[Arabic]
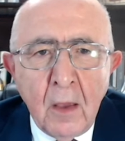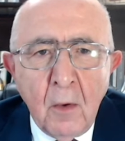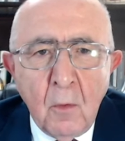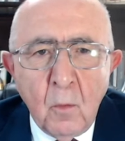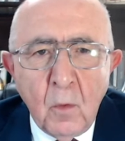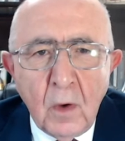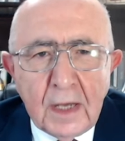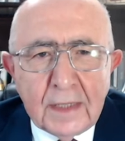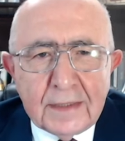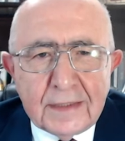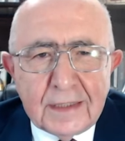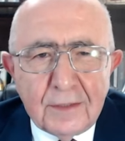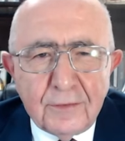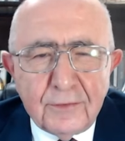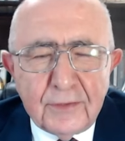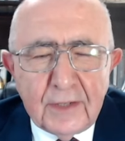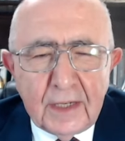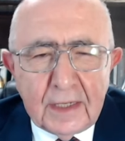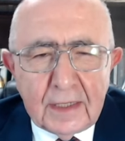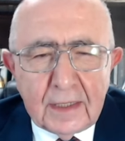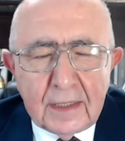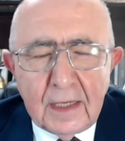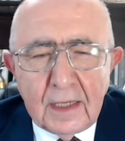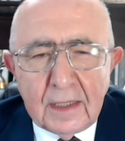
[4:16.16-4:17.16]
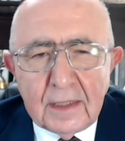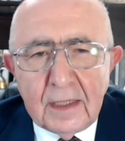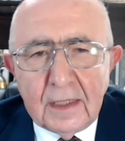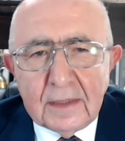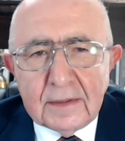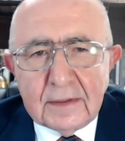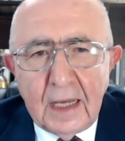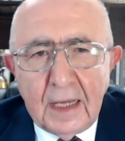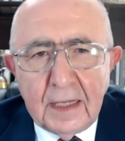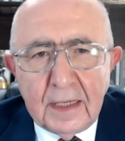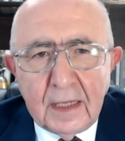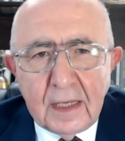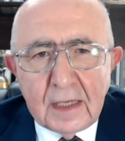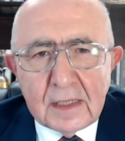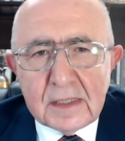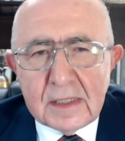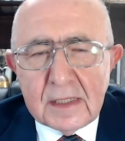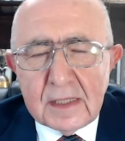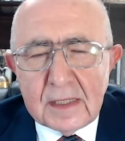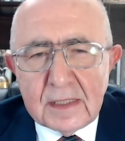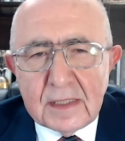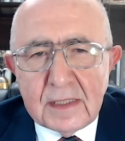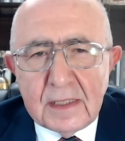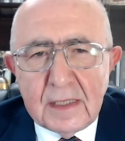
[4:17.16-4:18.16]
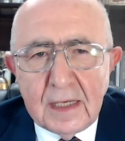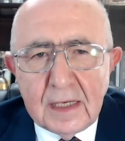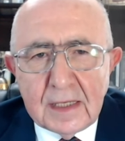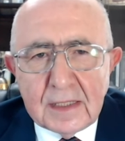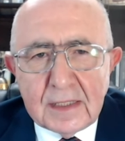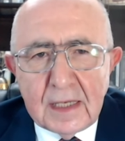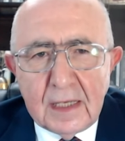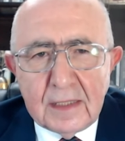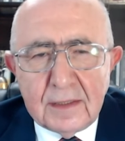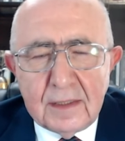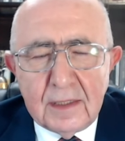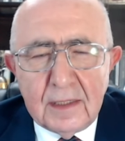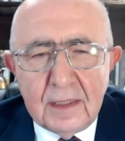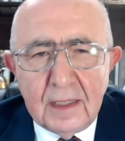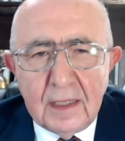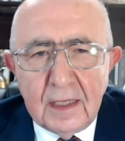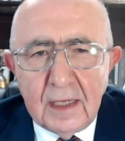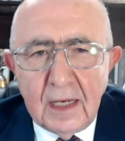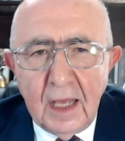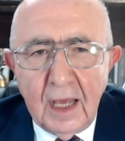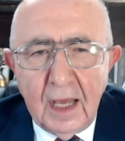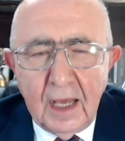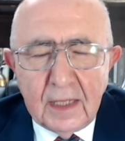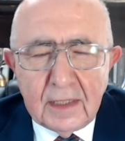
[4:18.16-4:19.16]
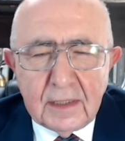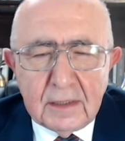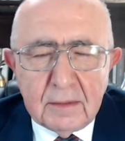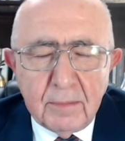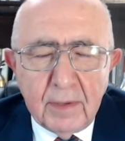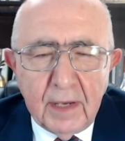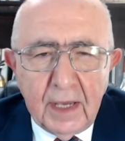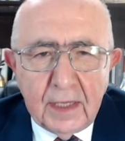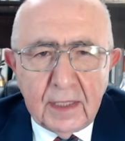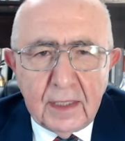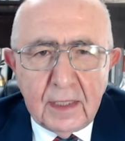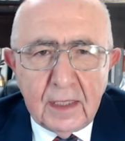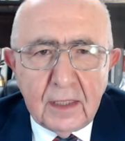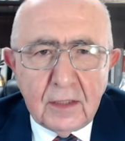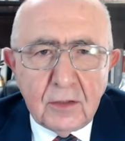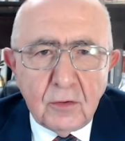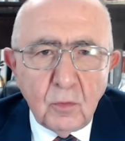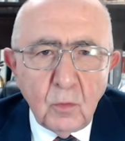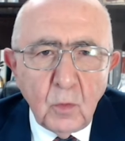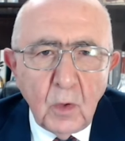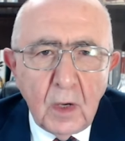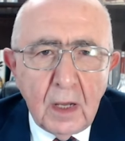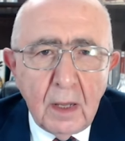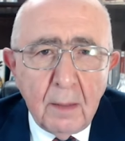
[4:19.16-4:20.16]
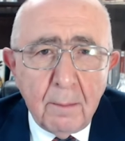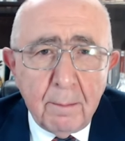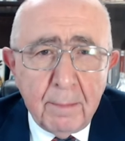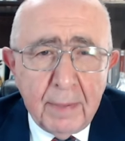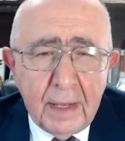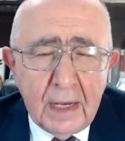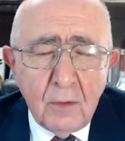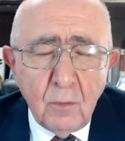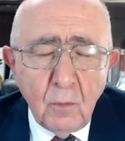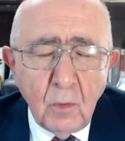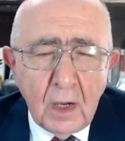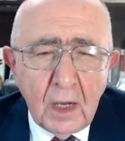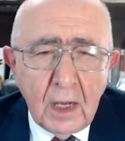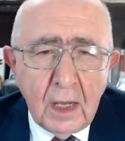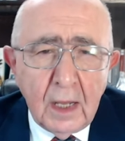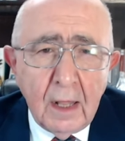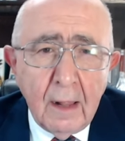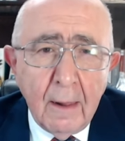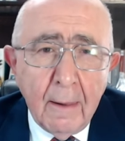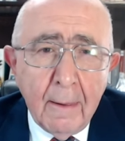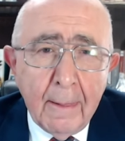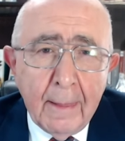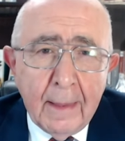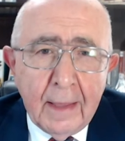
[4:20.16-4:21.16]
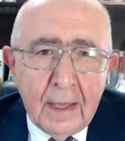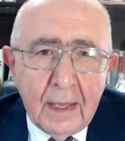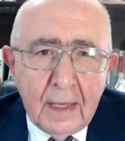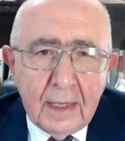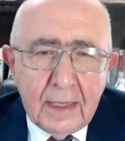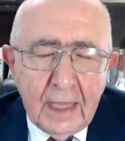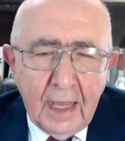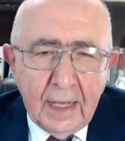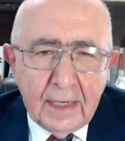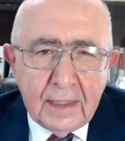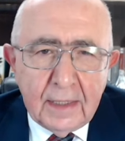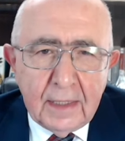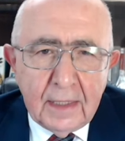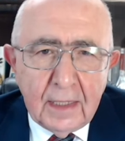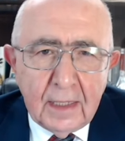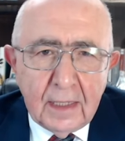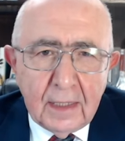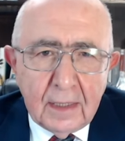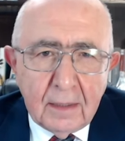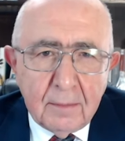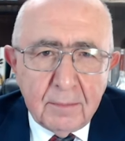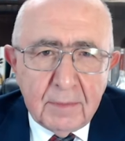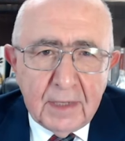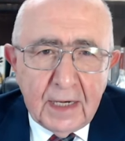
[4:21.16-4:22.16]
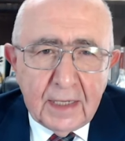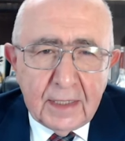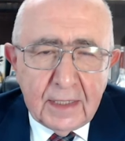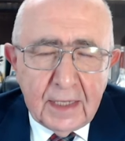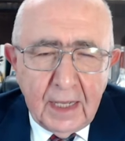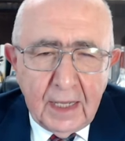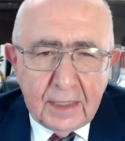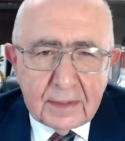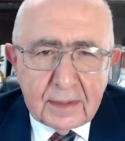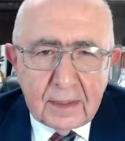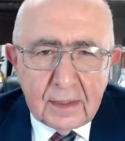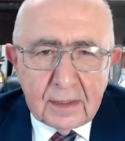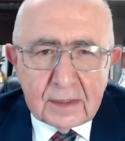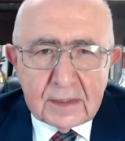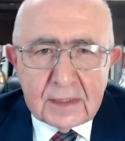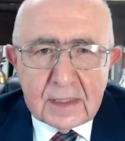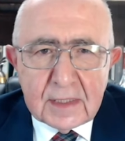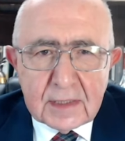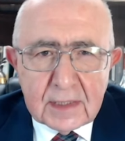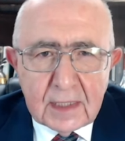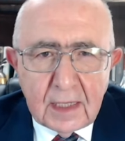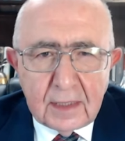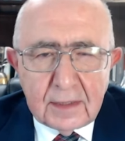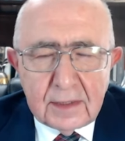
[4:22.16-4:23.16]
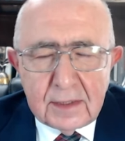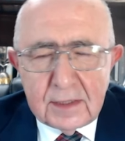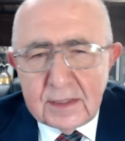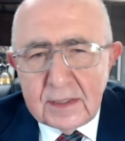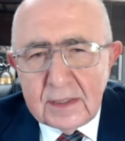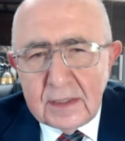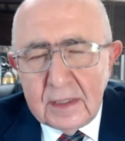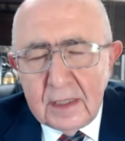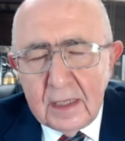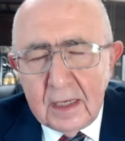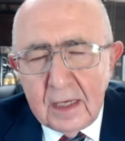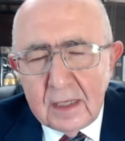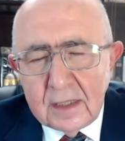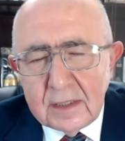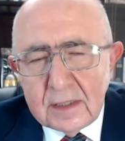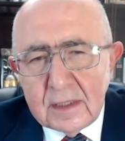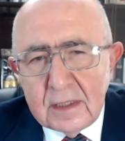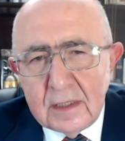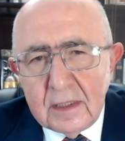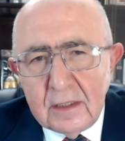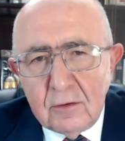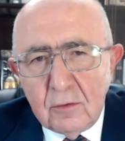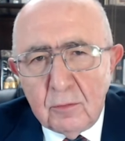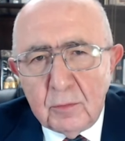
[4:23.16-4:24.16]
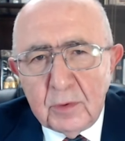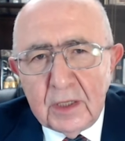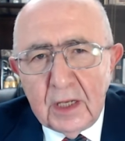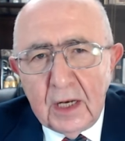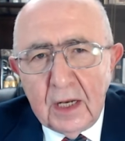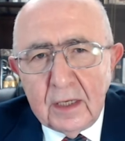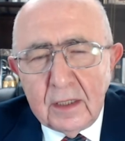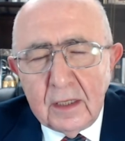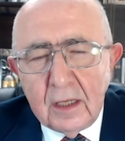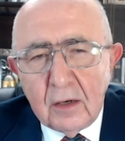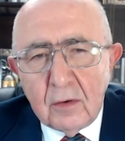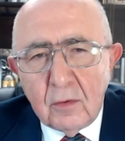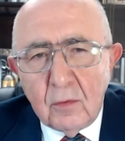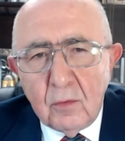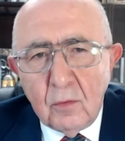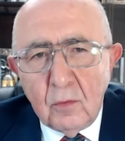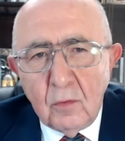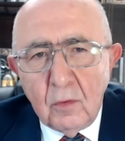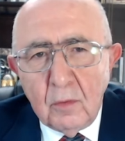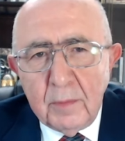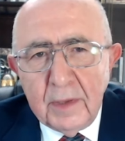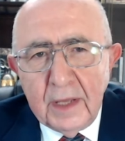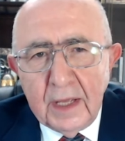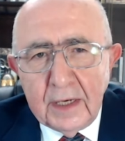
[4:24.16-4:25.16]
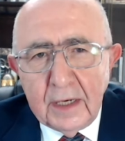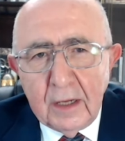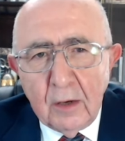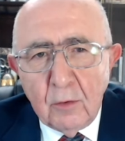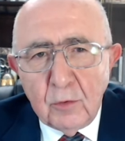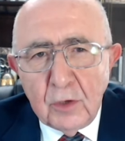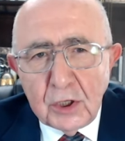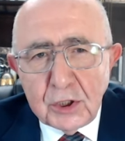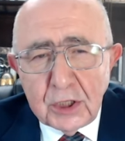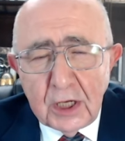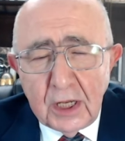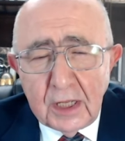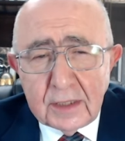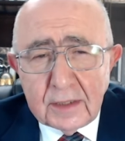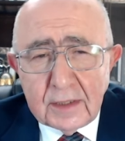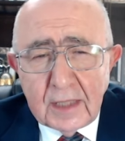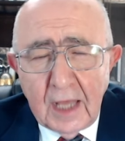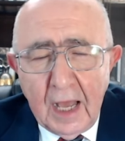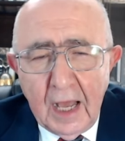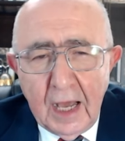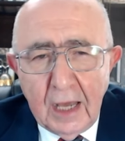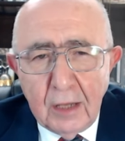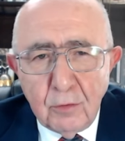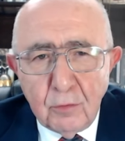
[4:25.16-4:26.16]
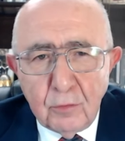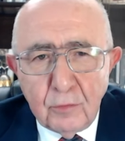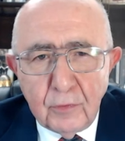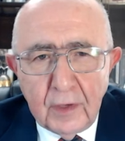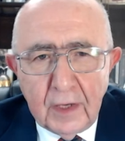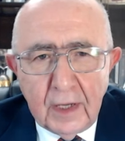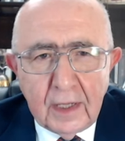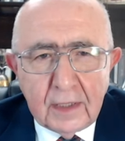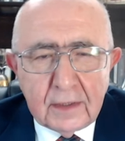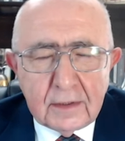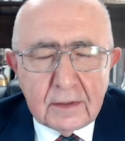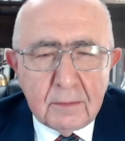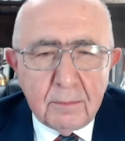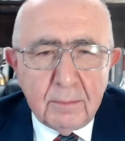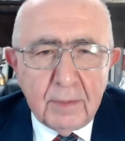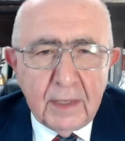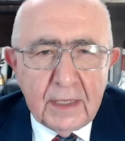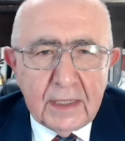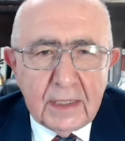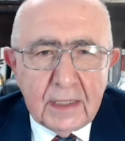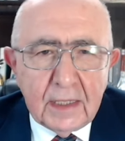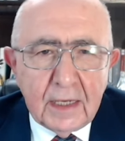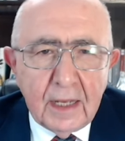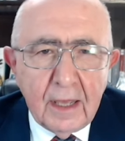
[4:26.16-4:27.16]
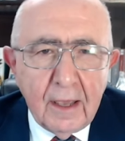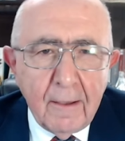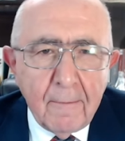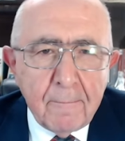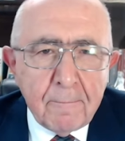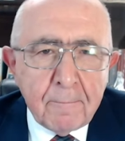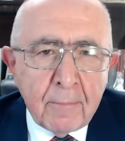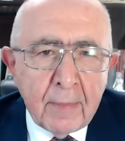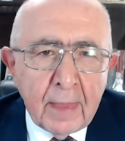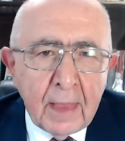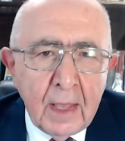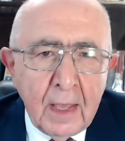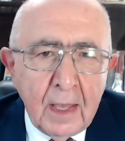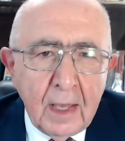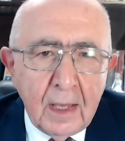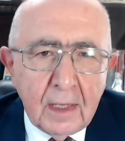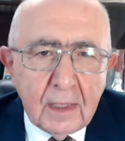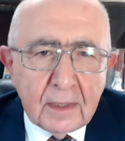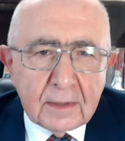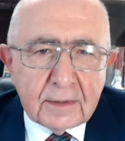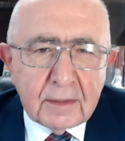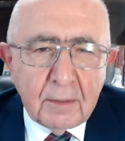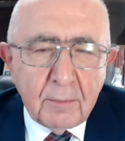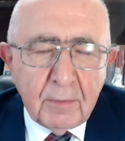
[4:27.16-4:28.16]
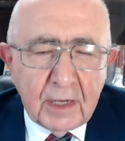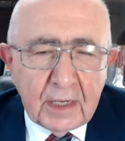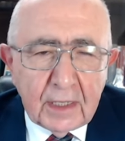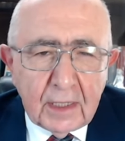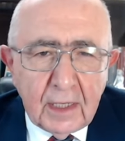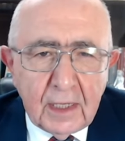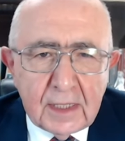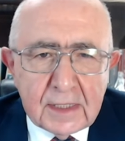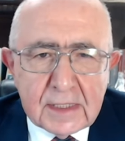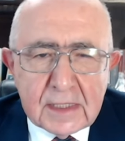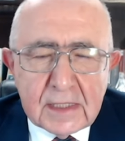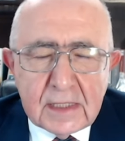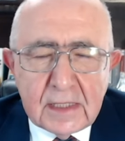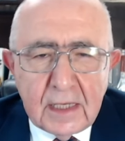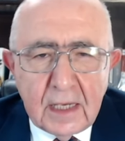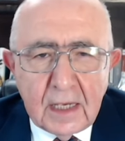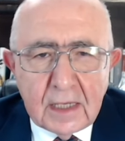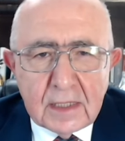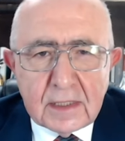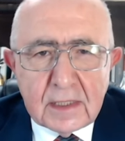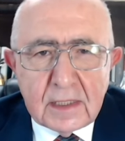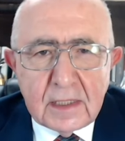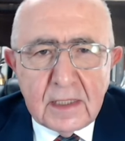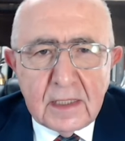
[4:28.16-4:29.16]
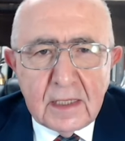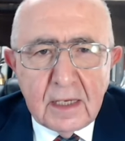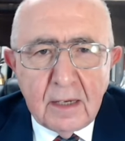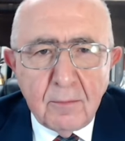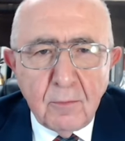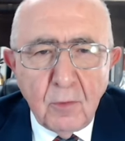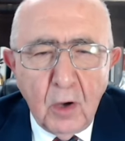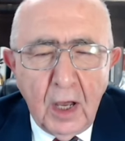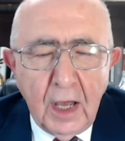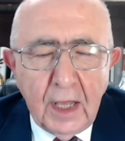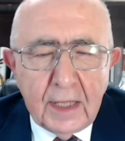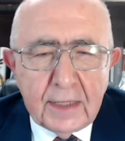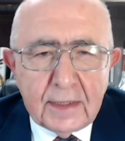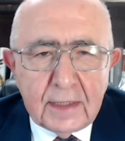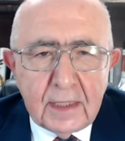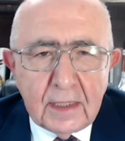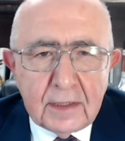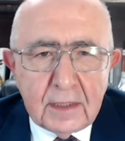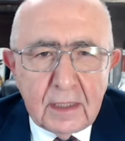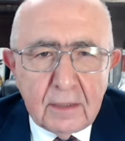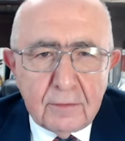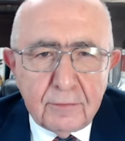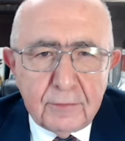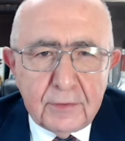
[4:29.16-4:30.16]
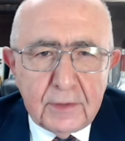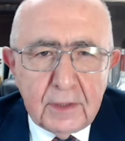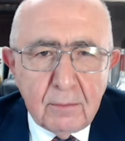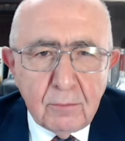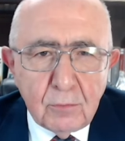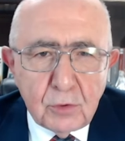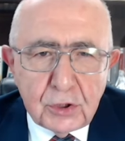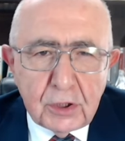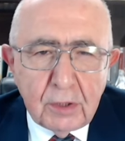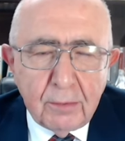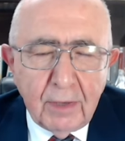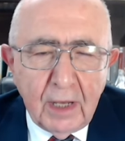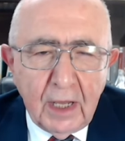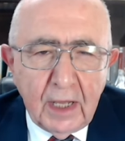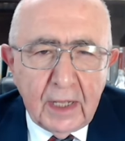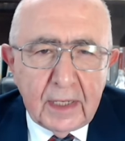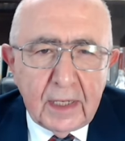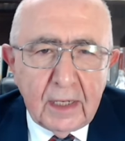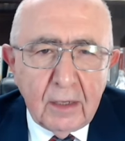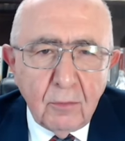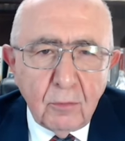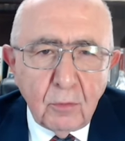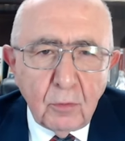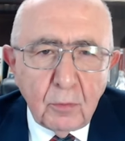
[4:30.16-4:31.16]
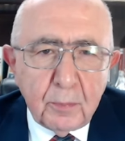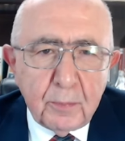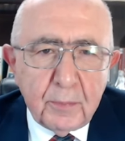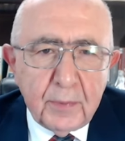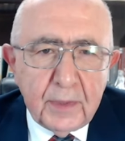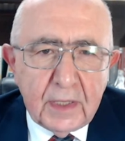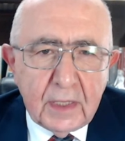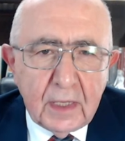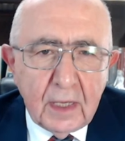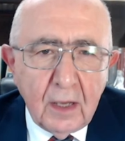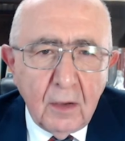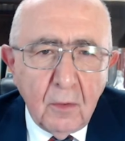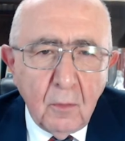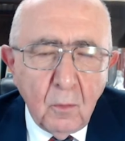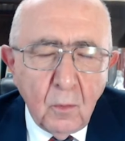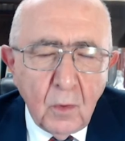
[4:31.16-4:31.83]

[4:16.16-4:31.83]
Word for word: وتفككت عناصر سياساته إلى حد بعيد بل و يعني آه، من الناحيه الاقتصاد السياسي يمكن ان نقول بانه نشات تحالفات بين آه، طبقات سياسيه محدده في المجتمعات الاوروبيه